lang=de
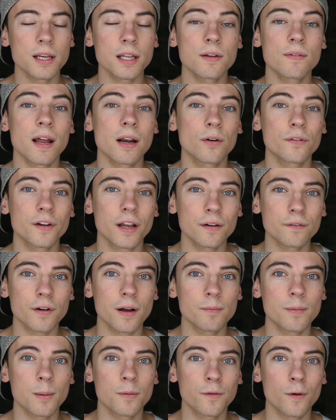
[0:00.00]
Ich werde auf jeden
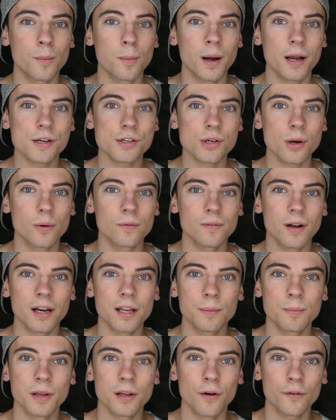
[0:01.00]
Fall mal vorbeischauen, weil
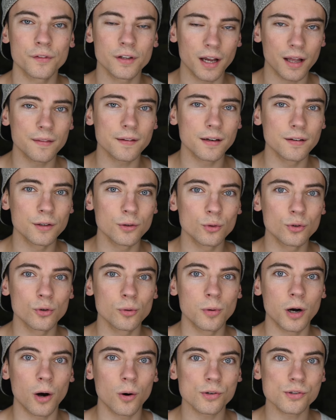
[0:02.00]
ich mich auf die anderen
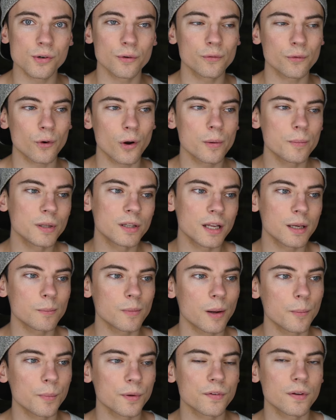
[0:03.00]
YouTuber auch schon freue, mit denen
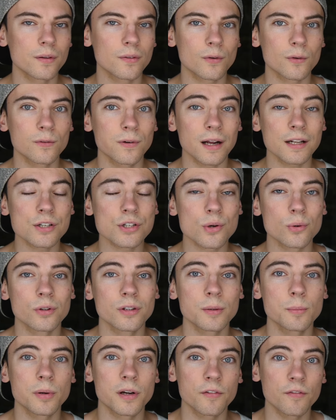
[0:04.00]
mal ein bisschen zu quatschen
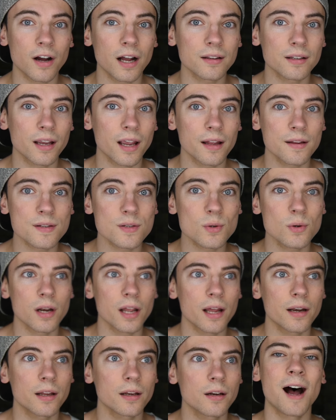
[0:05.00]
und die privat
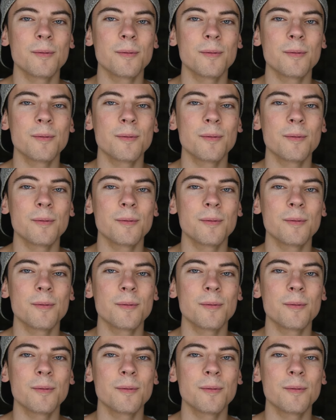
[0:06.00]
kennenzulernen.